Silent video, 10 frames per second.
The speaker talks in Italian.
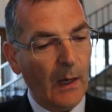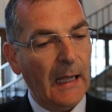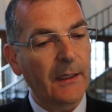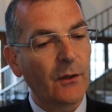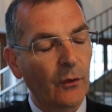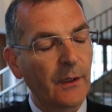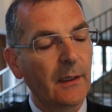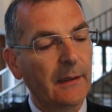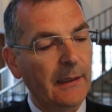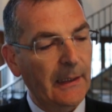quale
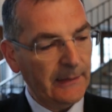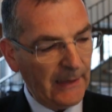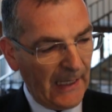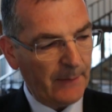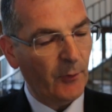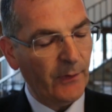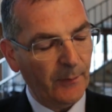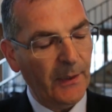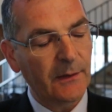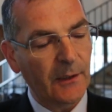noi chiediamo
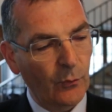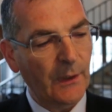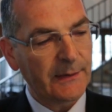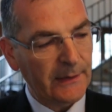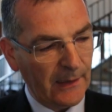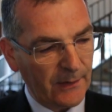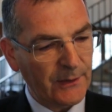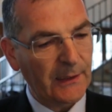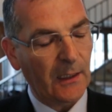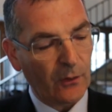veramente una
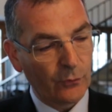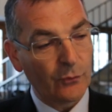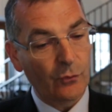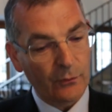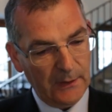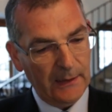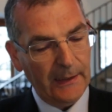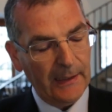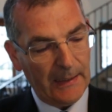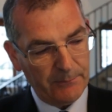sinergia con tutte
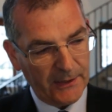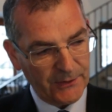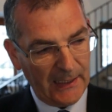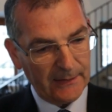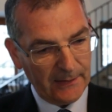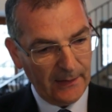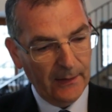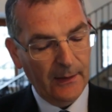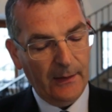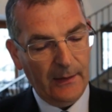le ambasciate
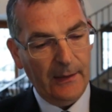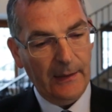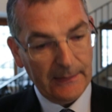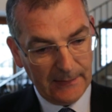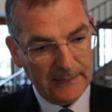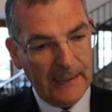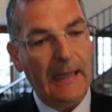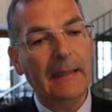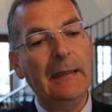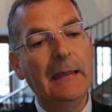eh,
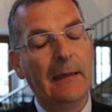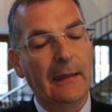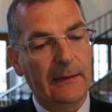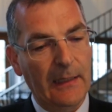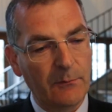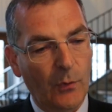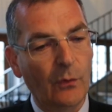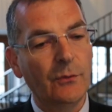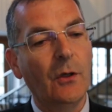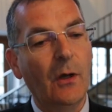italiane nel
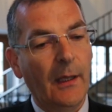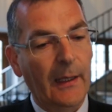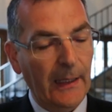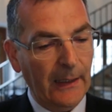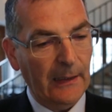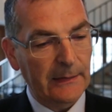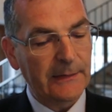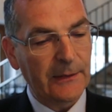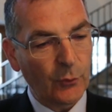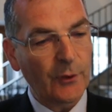mondo e gli
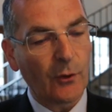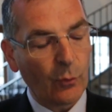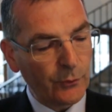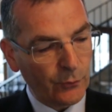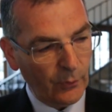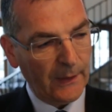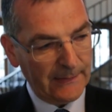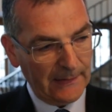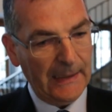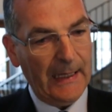istituti di cultura
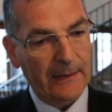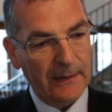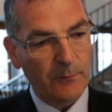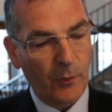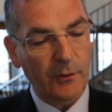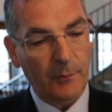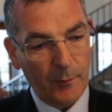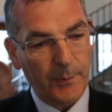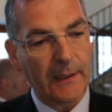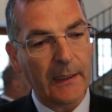italiana nel mondo
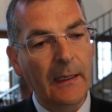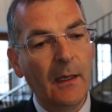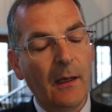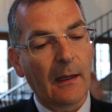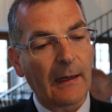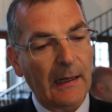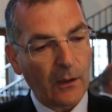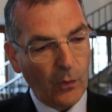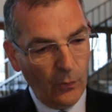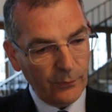proprio perché
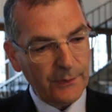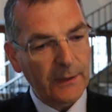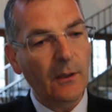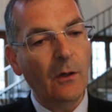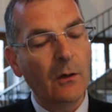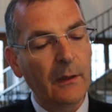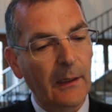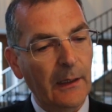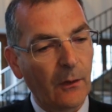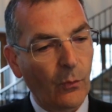raccontino
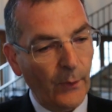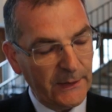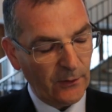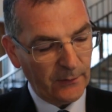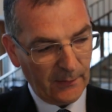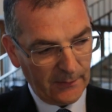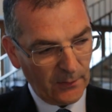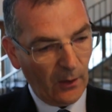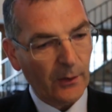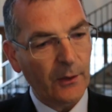eh, questo
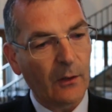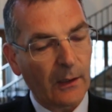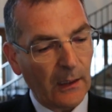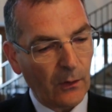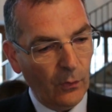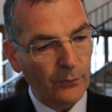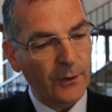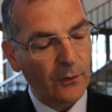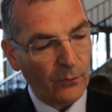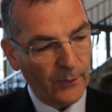territorio,
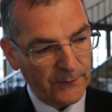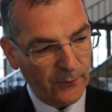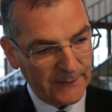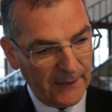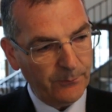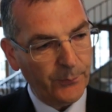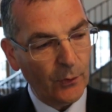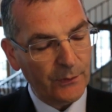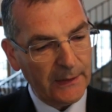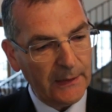raccontino questo
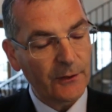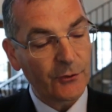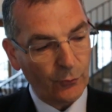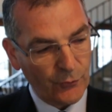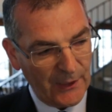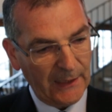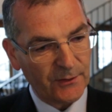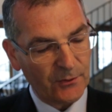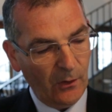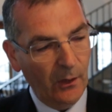esempio di
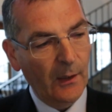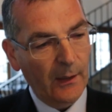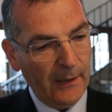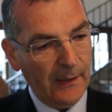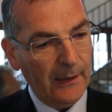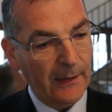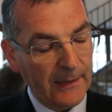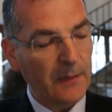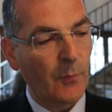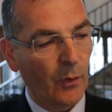successo eh,
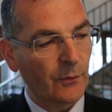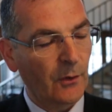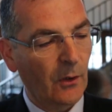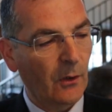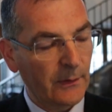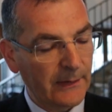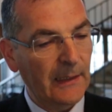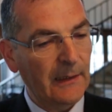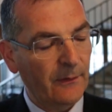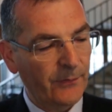nel mondo
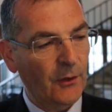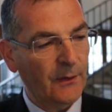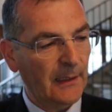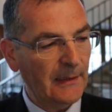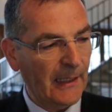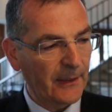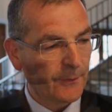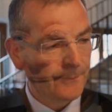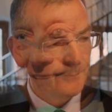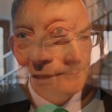del vino
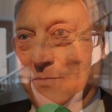italiano